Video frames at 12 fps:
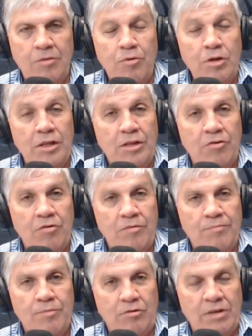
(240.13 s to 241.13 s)
político
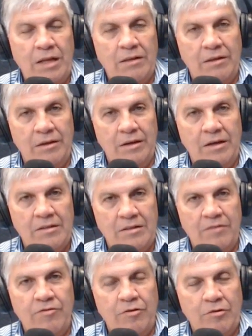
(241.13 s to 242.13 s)
importante a
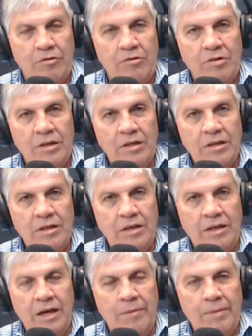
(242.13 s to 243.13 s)
ese foro
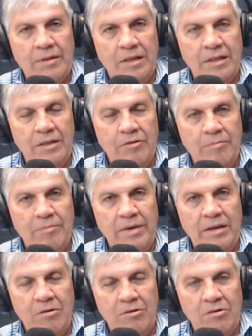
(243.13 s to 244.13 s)
que ha mantenido en
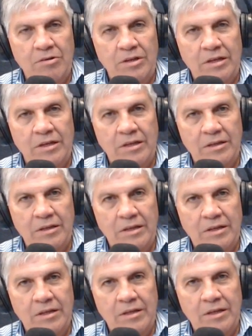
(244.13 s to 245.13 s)
vilo
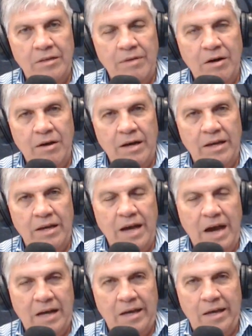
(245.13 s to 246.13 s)
y, en
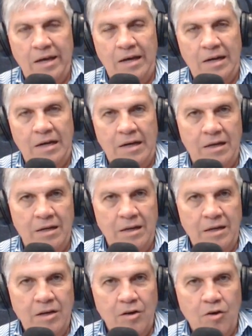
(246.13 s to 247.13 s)
jaque a la
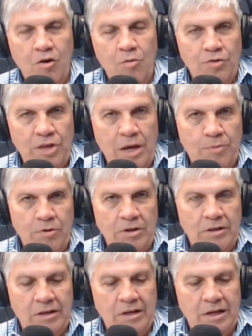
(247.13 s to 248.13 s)
comunidad
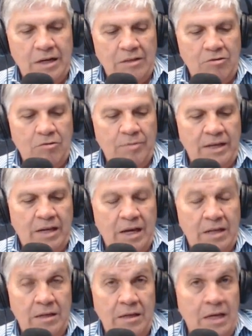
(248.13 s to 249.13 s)
política
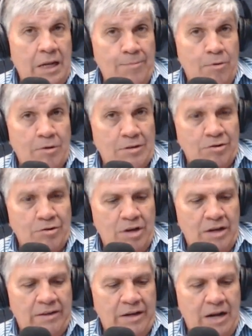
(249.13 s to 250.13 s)
latinoamericana y a la población en
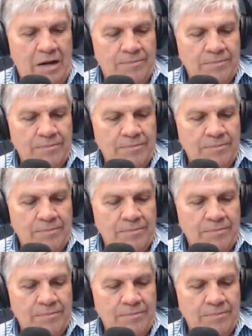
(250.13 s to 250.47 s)
general.